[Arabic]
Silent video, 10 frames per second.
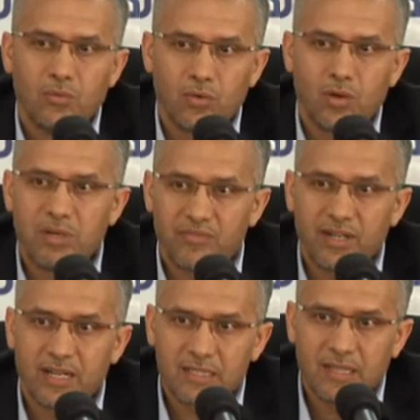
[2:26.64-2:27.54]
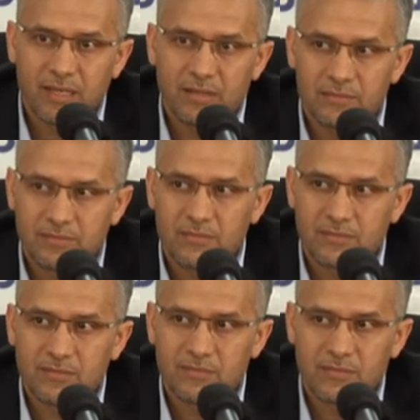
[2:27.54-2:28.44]
وكل من فرط
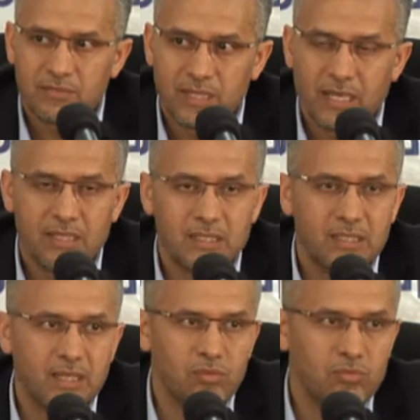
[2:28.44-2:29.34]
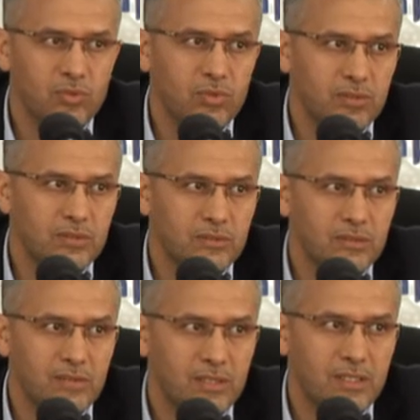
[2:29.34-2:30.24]
في هذه الأمور
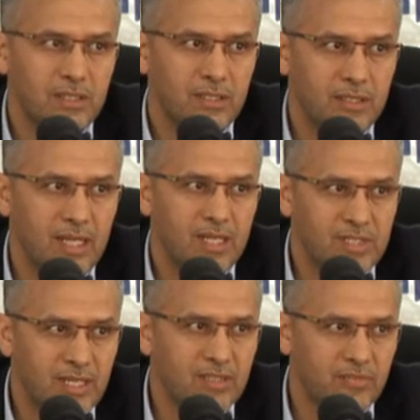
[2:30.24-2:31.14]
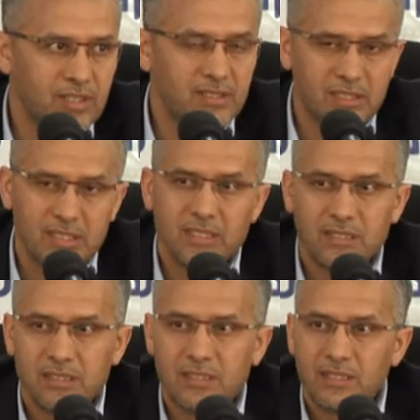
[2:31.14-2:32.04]
نال جزاء تفريطه
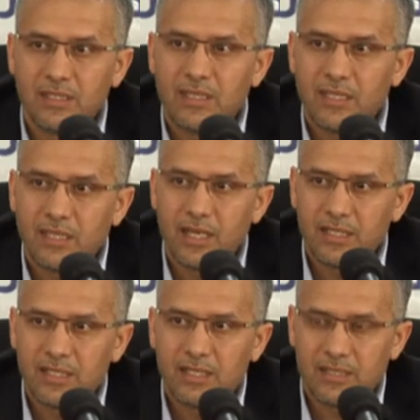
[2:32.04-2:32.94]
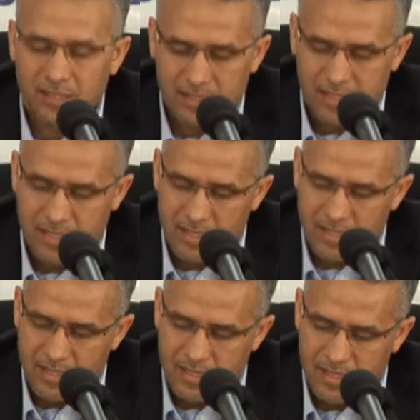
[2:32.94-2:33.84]
يعني
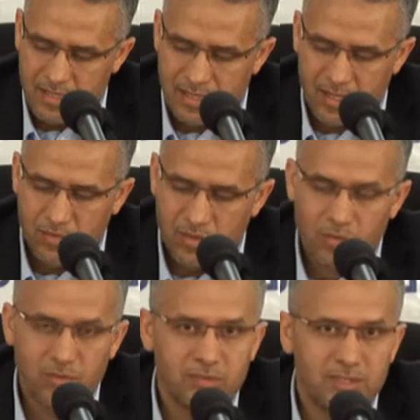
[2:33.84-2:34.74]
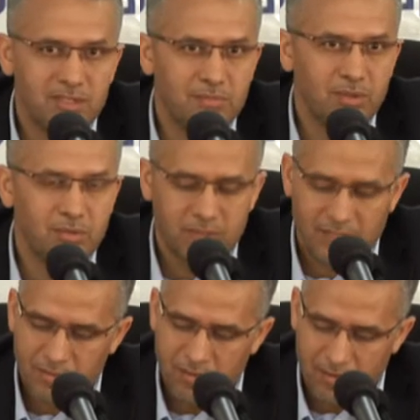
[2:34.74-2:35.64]
حذو القدة بالقدة
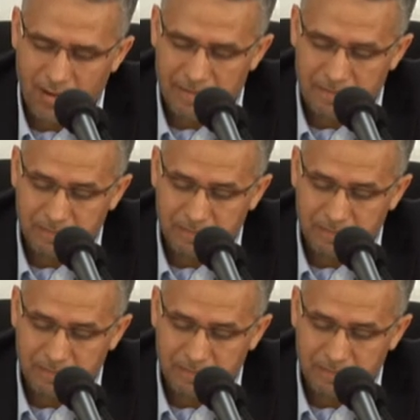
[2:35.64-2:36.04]
كما يقال